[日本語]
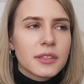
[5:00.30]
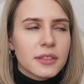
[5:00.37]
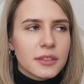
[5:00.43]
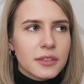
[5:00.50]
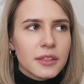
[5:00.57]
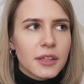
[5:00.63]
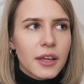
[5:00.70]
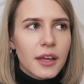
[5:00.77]

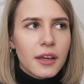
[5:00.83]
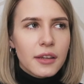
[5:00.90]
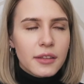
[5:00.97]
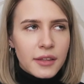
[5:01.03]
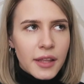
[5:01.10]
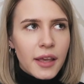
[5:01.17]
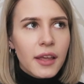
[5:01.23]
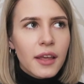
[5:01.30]
す
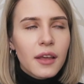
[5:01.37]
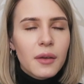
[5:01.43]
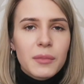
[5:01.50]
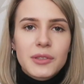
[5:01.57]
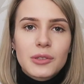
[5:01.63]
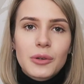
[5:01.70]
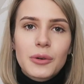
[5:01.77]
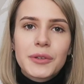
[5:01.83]
ね
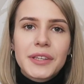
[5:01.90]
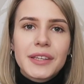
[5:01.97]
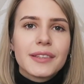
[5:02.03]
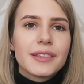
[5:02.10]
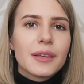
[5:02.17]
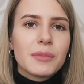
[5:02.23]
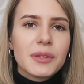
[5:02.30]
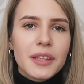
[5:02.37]
まあ、そこに
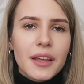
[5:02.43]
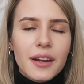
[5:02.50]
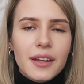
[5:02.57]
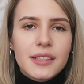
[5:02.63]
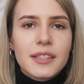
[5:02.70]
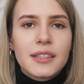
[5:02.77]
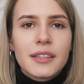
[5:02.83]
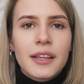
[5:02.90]
行ってみた
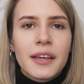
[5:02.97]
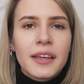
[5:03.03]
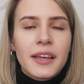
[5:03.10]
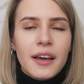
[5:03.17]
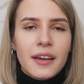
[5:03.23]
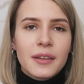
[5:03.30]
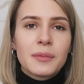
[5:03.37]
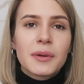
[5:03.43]
ら絶
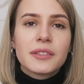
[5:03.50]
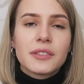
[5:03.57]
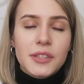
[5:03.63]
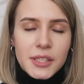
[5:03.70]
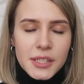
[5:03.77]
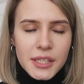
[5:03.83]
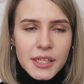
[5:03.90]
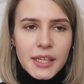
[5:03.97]
対あります
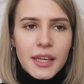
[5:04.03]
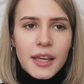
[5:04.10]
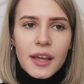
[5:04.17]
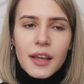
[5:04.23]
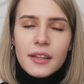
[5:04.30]
し